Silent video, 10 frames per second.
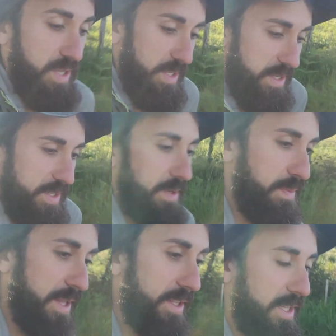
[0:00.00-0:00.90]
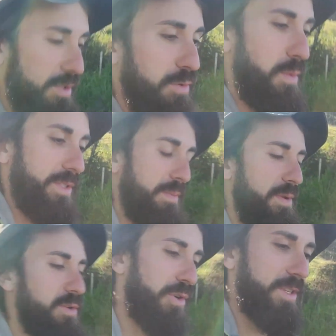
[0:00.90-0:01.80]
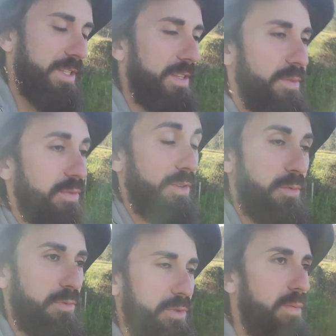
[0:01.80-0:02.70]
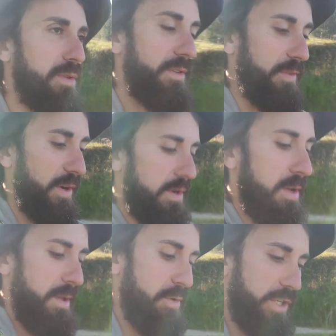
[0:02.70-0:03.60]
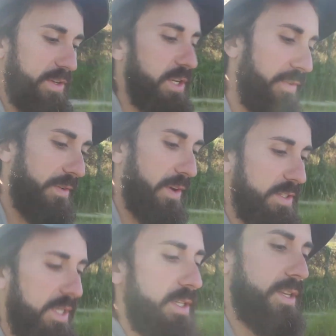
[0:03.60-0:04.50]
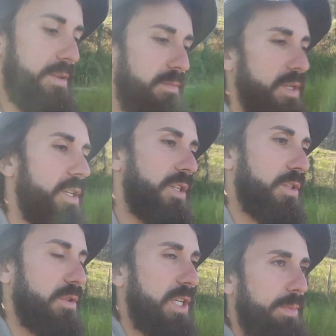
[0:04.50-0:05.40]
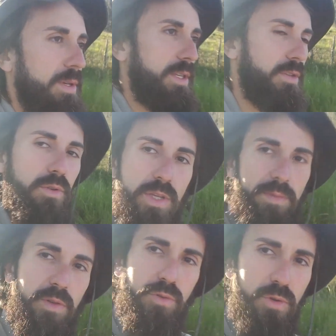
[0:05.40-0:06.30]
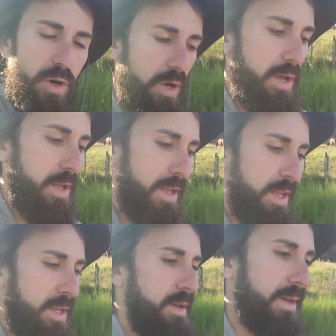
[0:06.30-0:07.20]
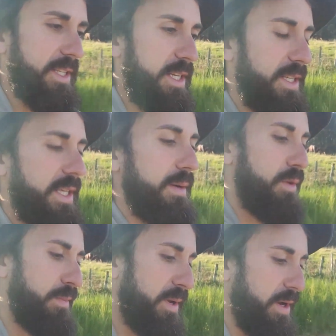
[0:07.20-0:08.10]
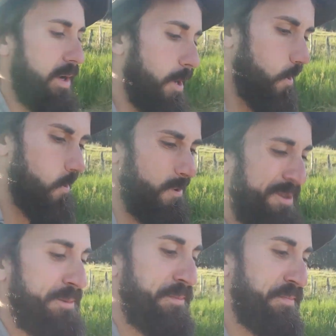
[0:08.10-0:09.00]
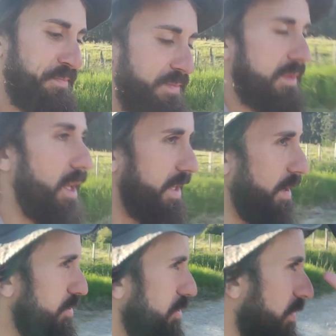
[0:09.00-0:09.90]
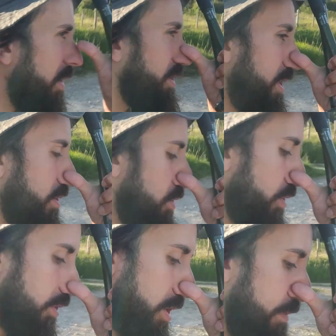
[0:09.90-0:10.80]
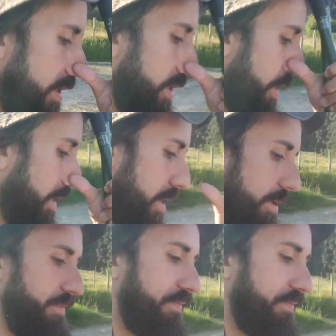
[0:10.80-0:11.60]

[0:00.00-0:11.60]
c'est plein de questionnements, c'est plein de choses, hein, c'est totalement différent. Moi j'avais déjà fait le français, mais ce que j'apprécie sur le Camino du Nord, bah, déjà, c'est qu'il y a moins de pèlerins. Il y a plus de Français que ce que je l'imaginais.